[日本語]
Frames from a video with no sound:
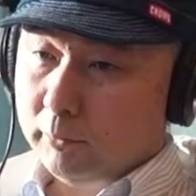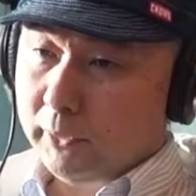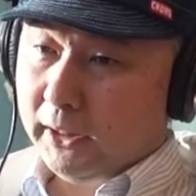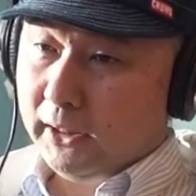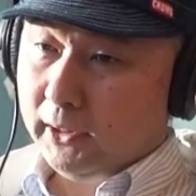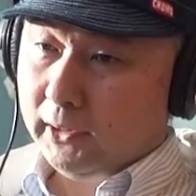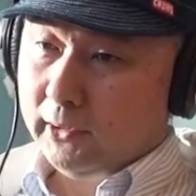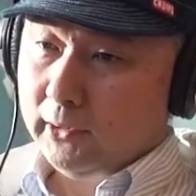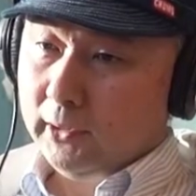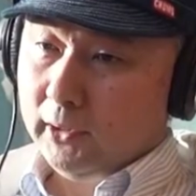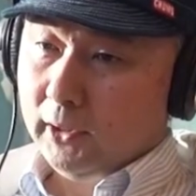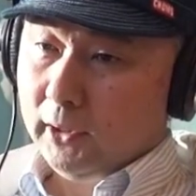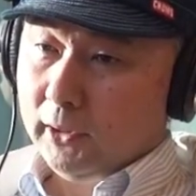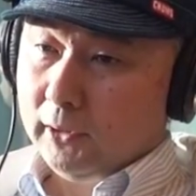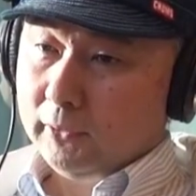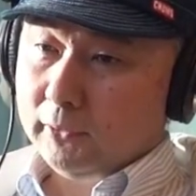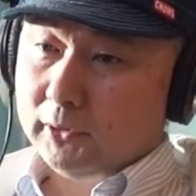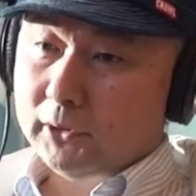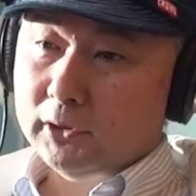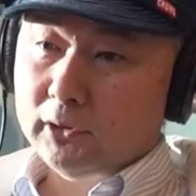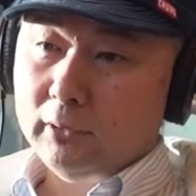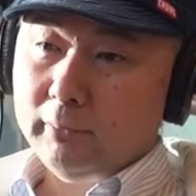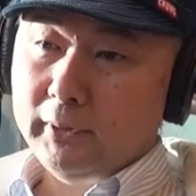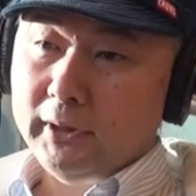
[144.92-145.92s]
い、まあ、うん、
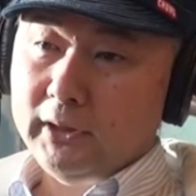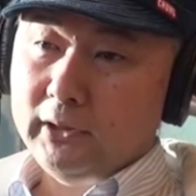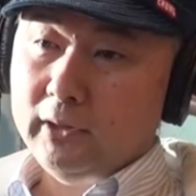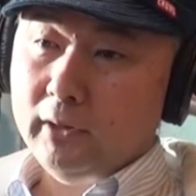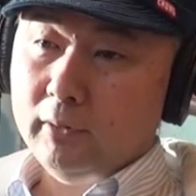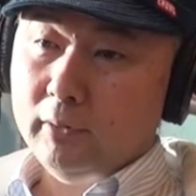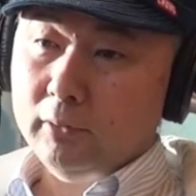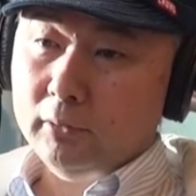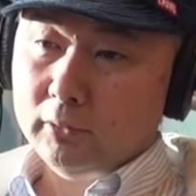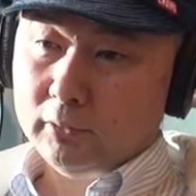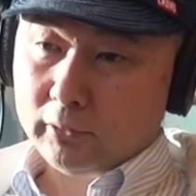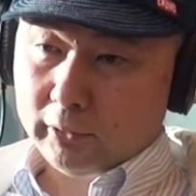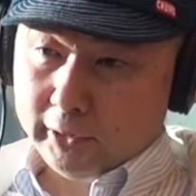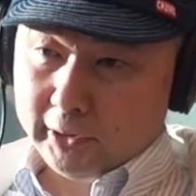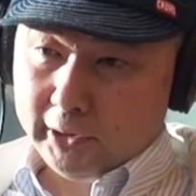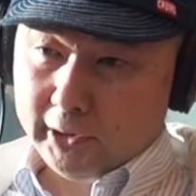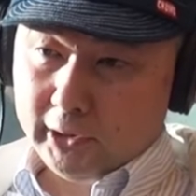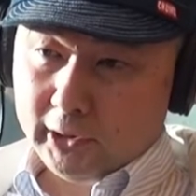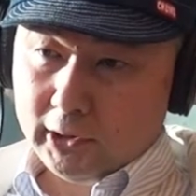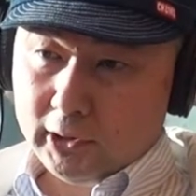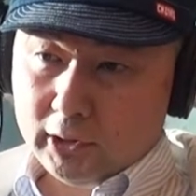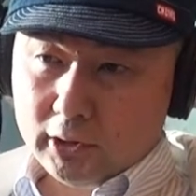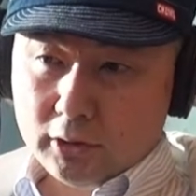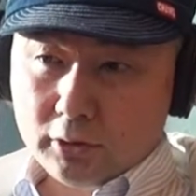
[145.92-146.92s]
うちの場合には本当
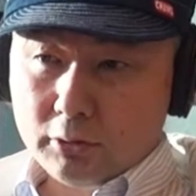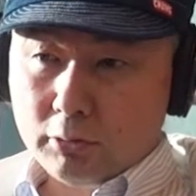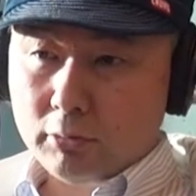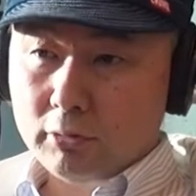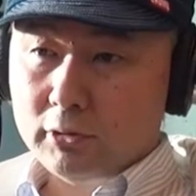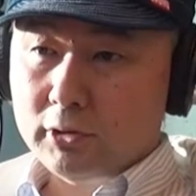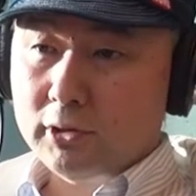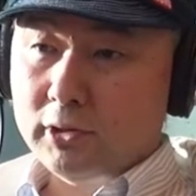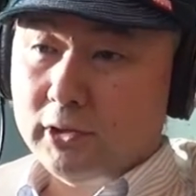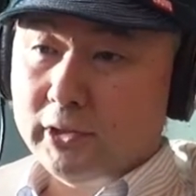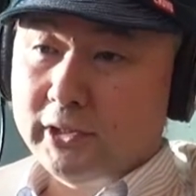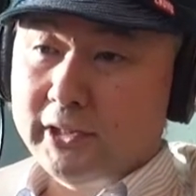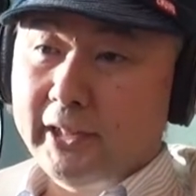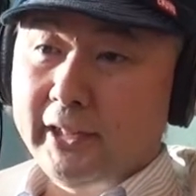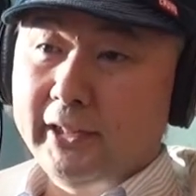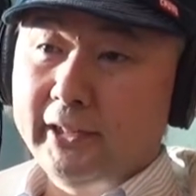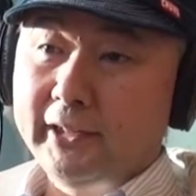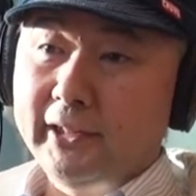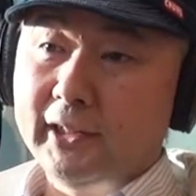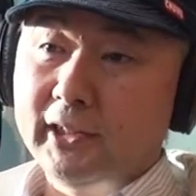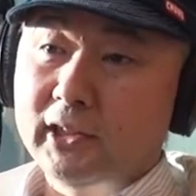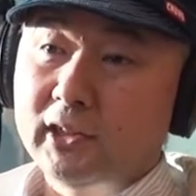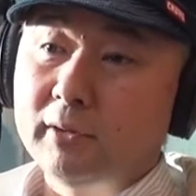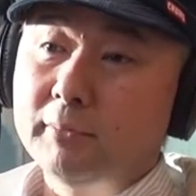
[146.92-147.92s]
に少数精
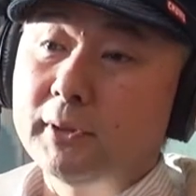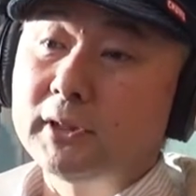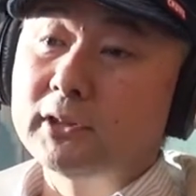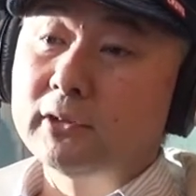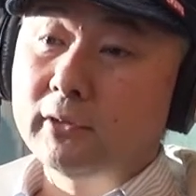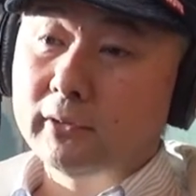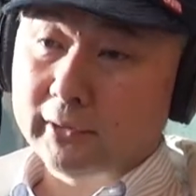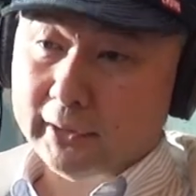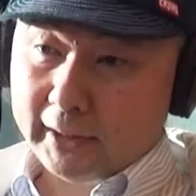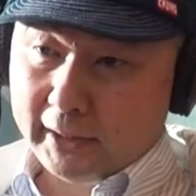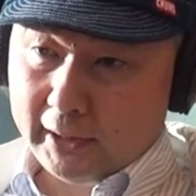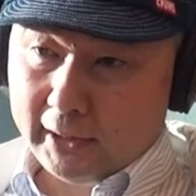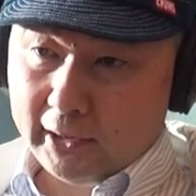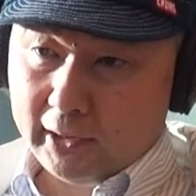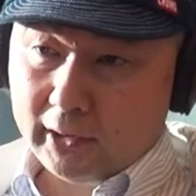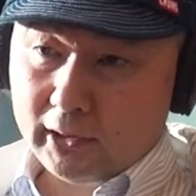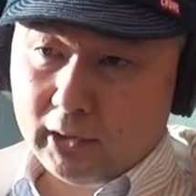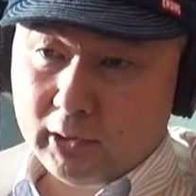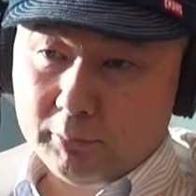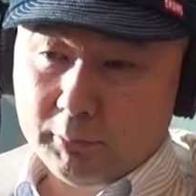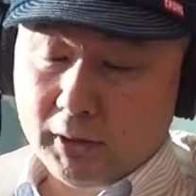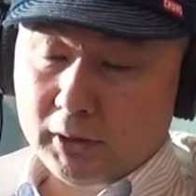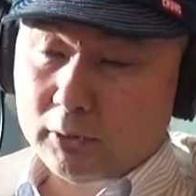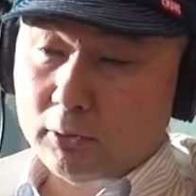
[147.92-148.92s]
鋭でやってますので、はいはい、
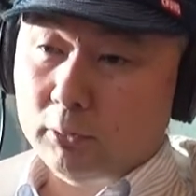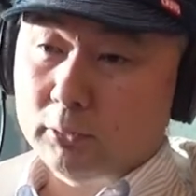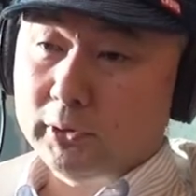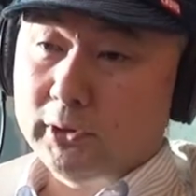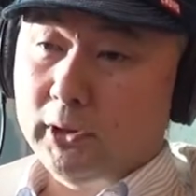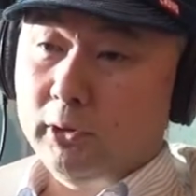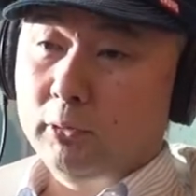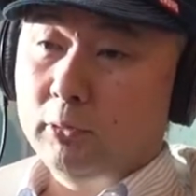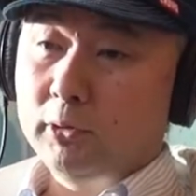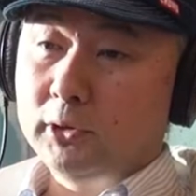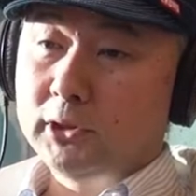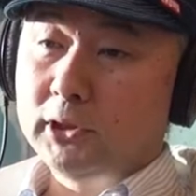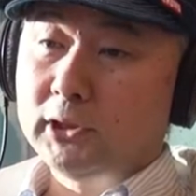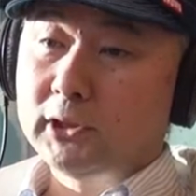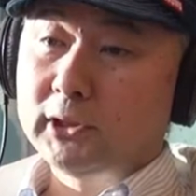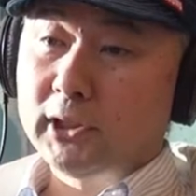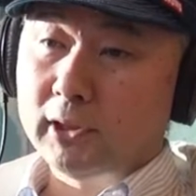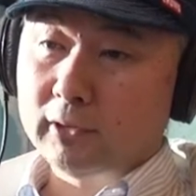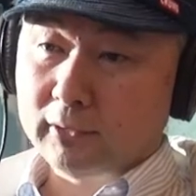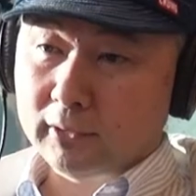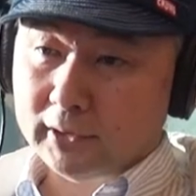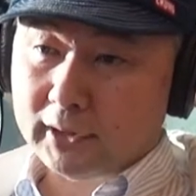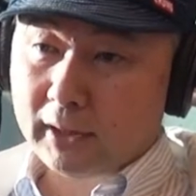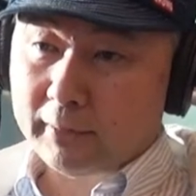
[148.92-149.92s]
まあ、特定法人
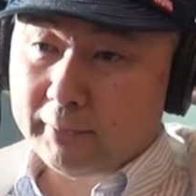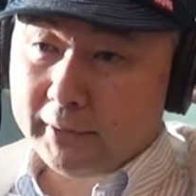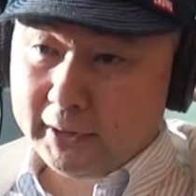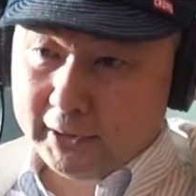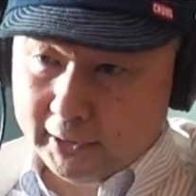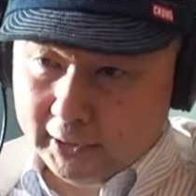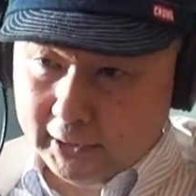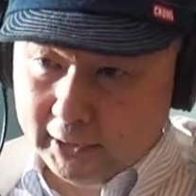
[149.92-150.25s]
さんのために、